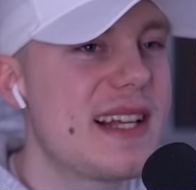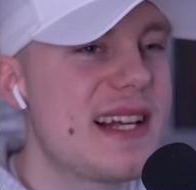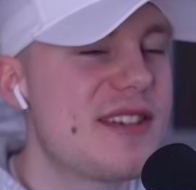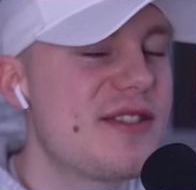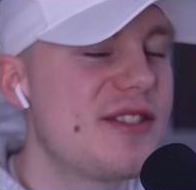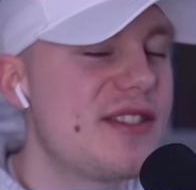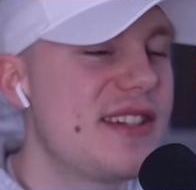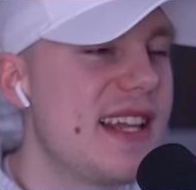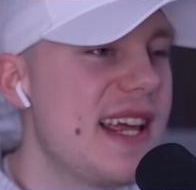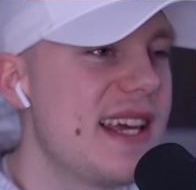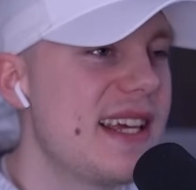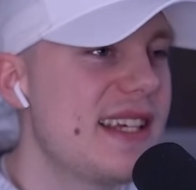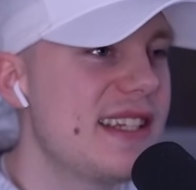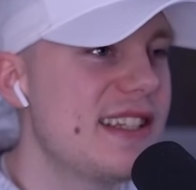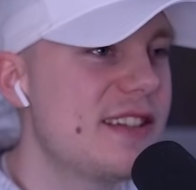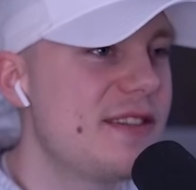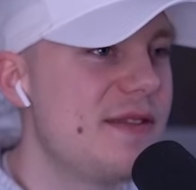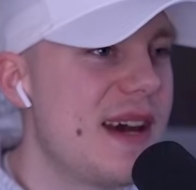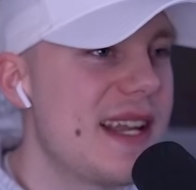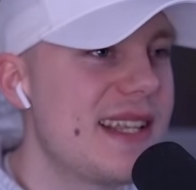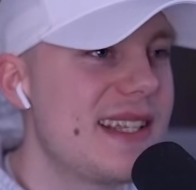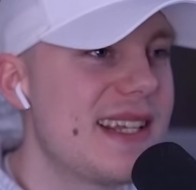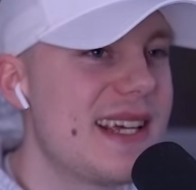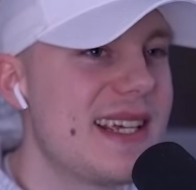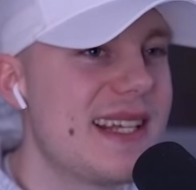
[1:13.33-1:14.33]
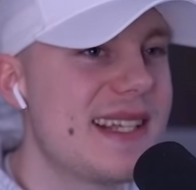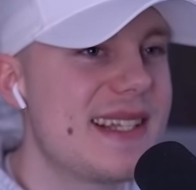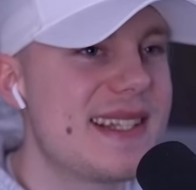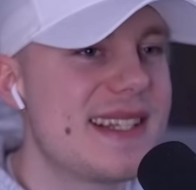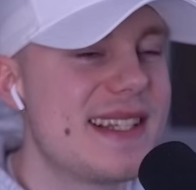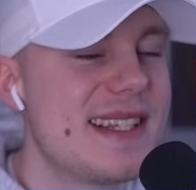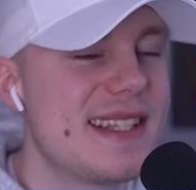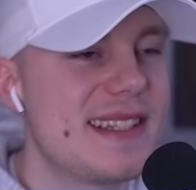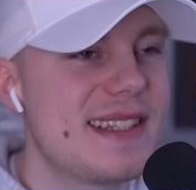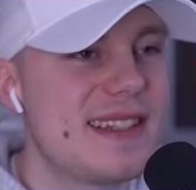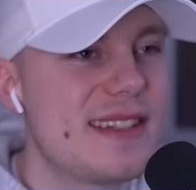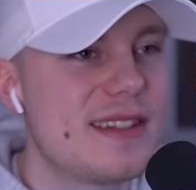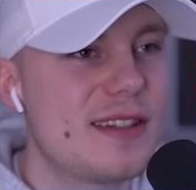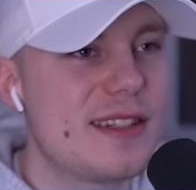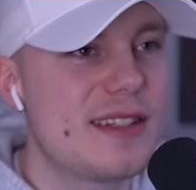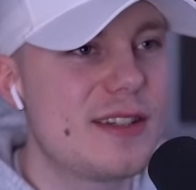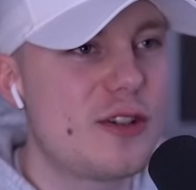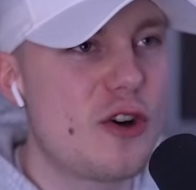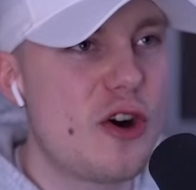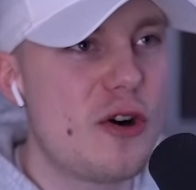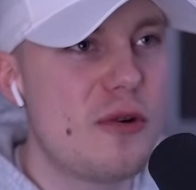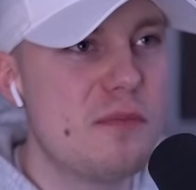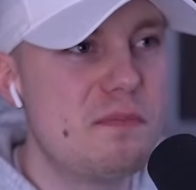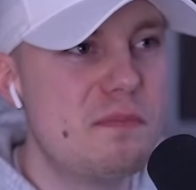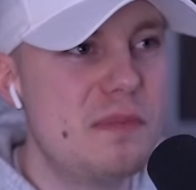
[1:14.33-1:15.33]
Also ich denke, ich werde da jetzt nicht
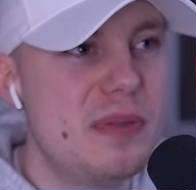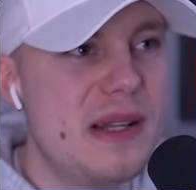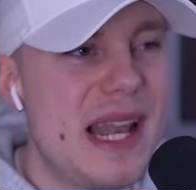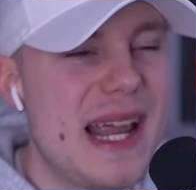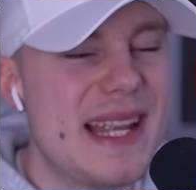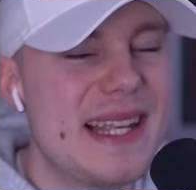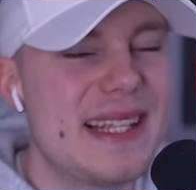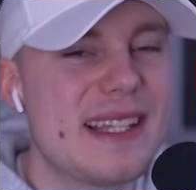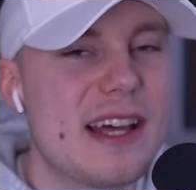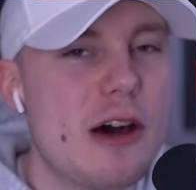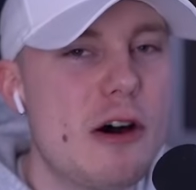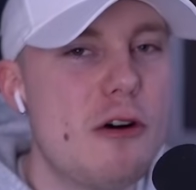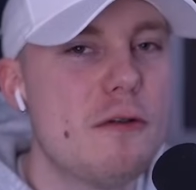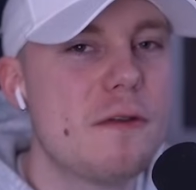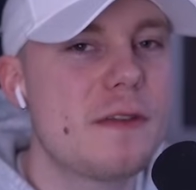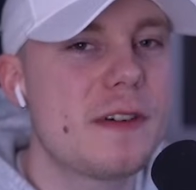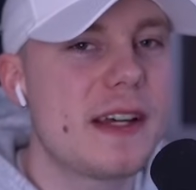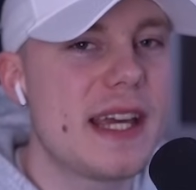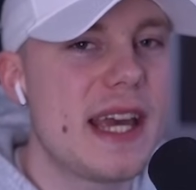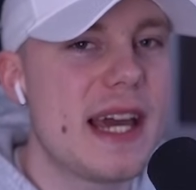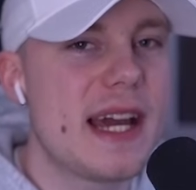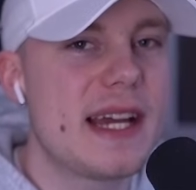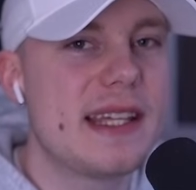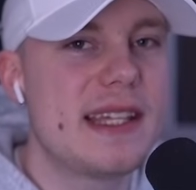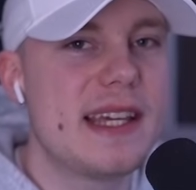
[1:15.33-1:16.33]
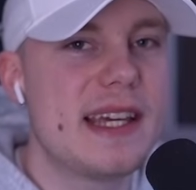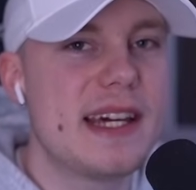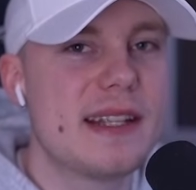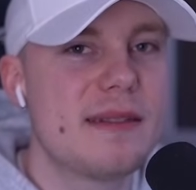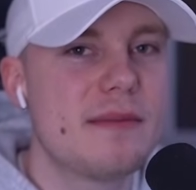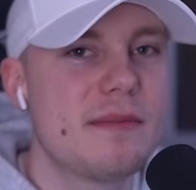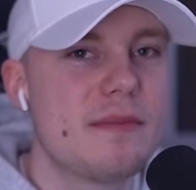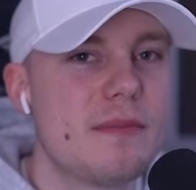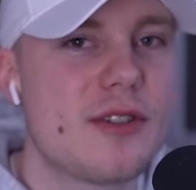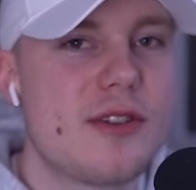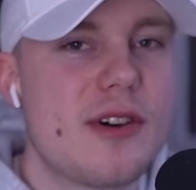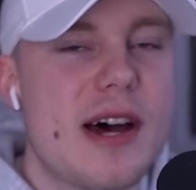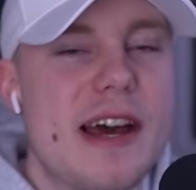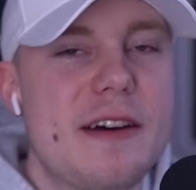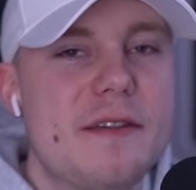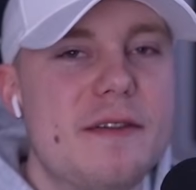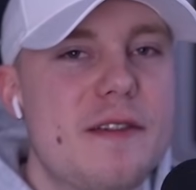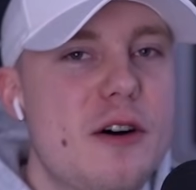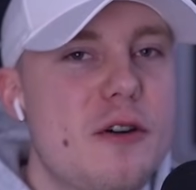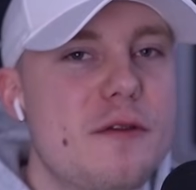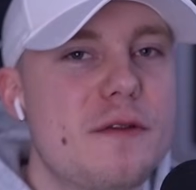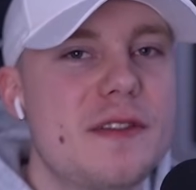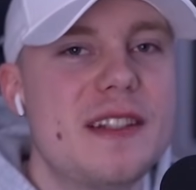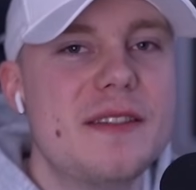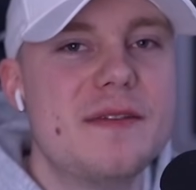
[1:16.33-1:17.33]
komplett drauf reagieren, so
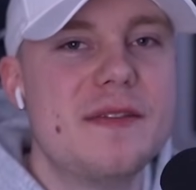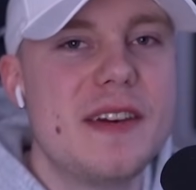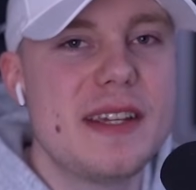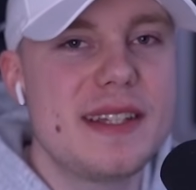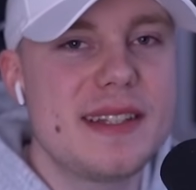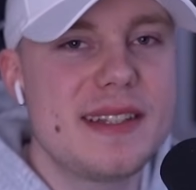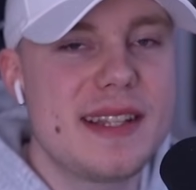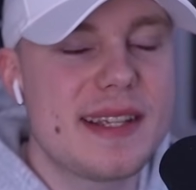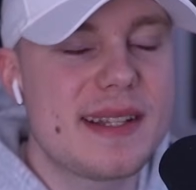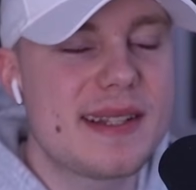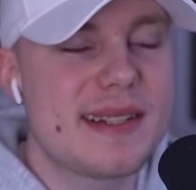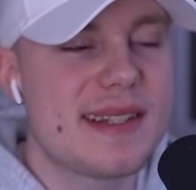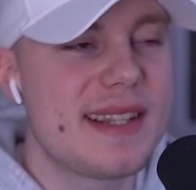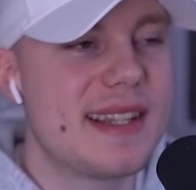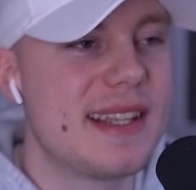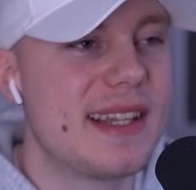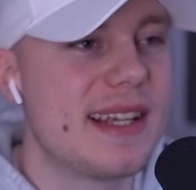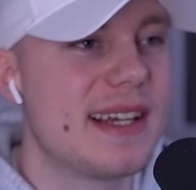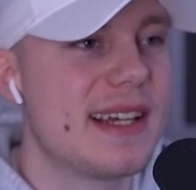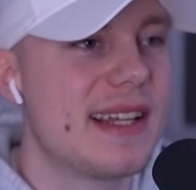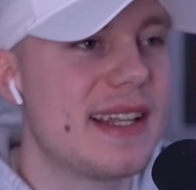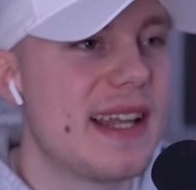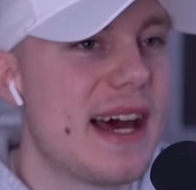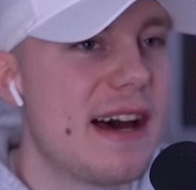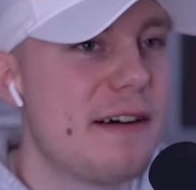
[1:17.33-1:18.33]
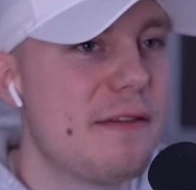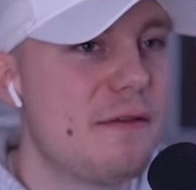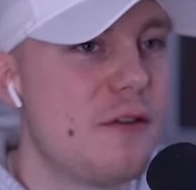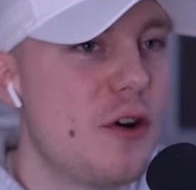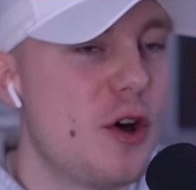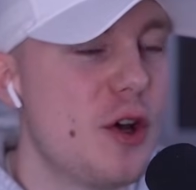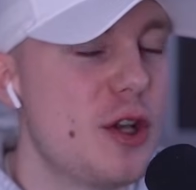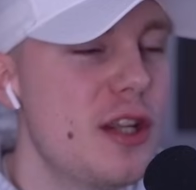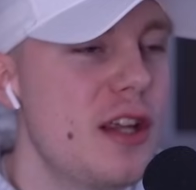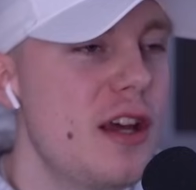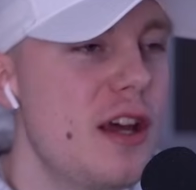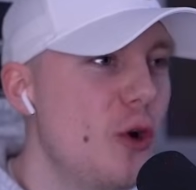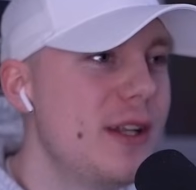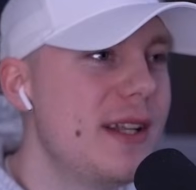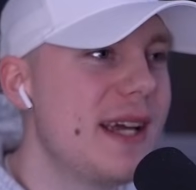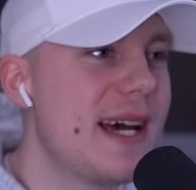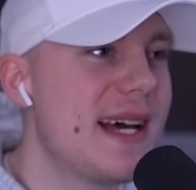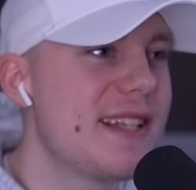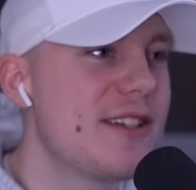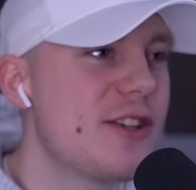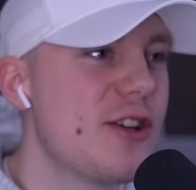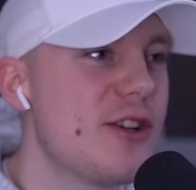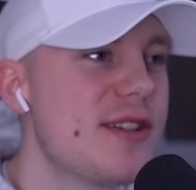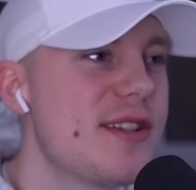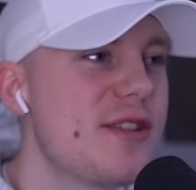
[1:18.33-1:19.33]
einfach auf die wichtigsten Dinge davon. Und
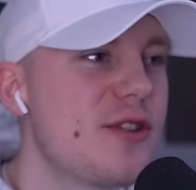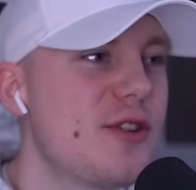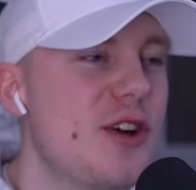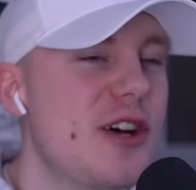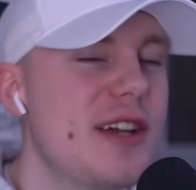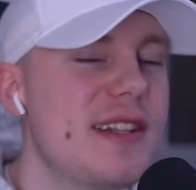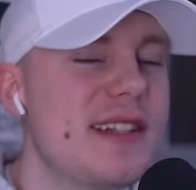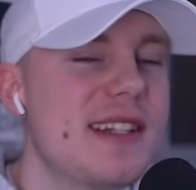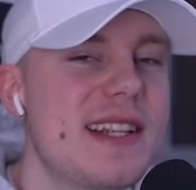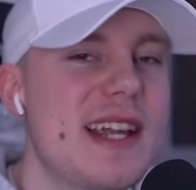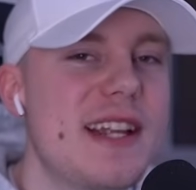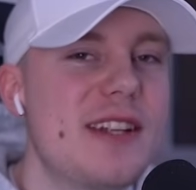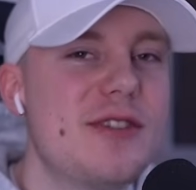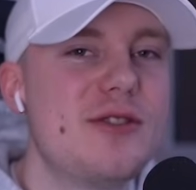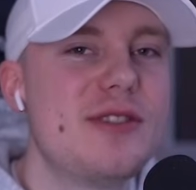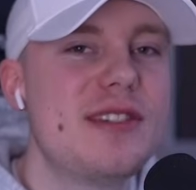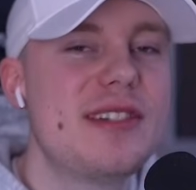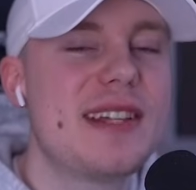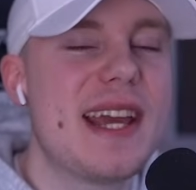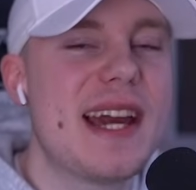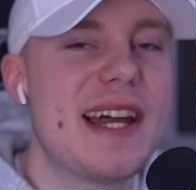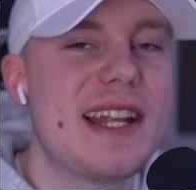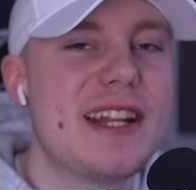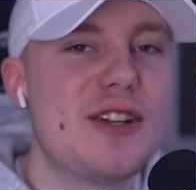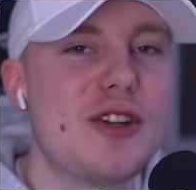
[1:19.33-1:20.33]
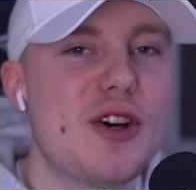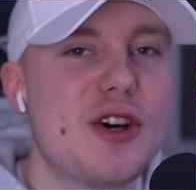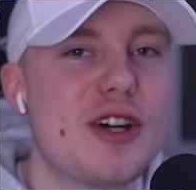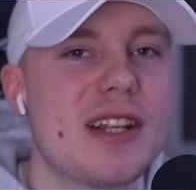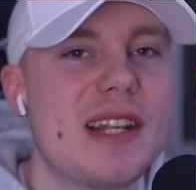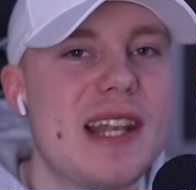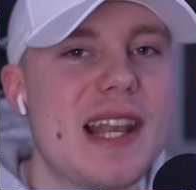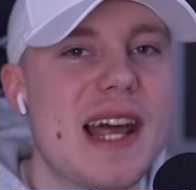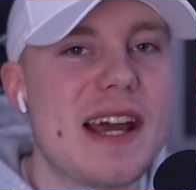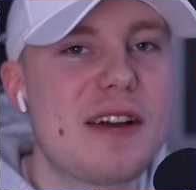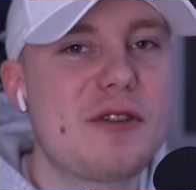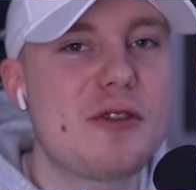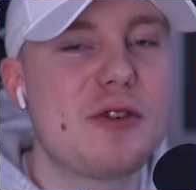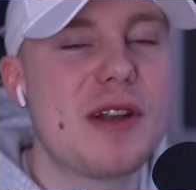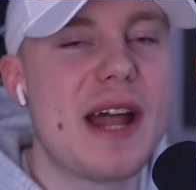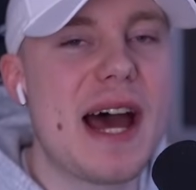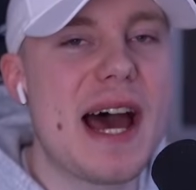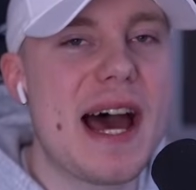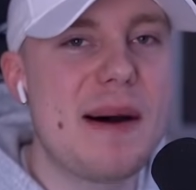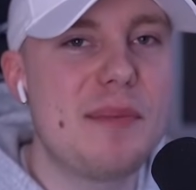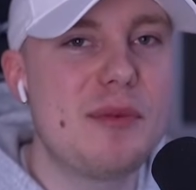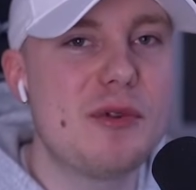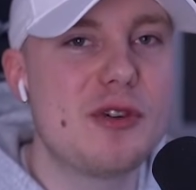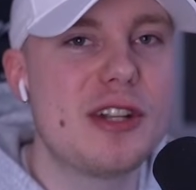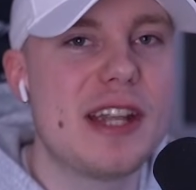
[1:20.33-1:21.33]
ansonsten könnt ihr natürlich gerne noch ein Like und ein
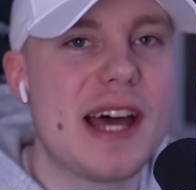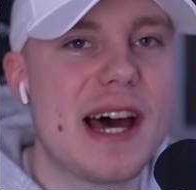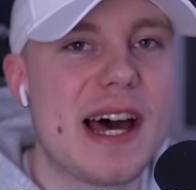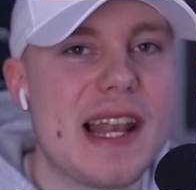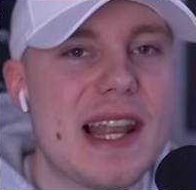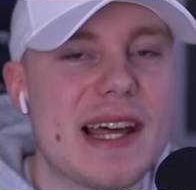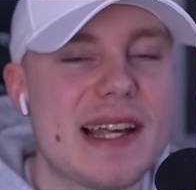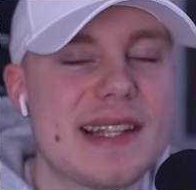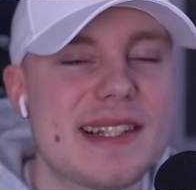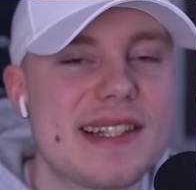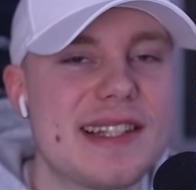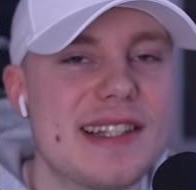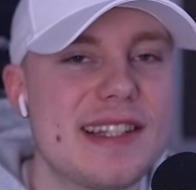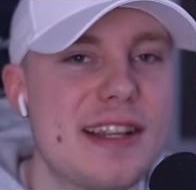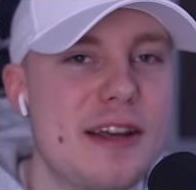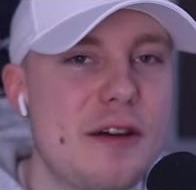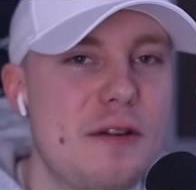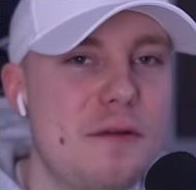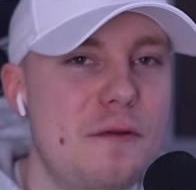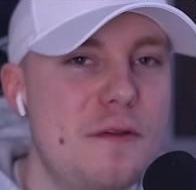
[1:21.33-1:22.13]
Abo dalassen.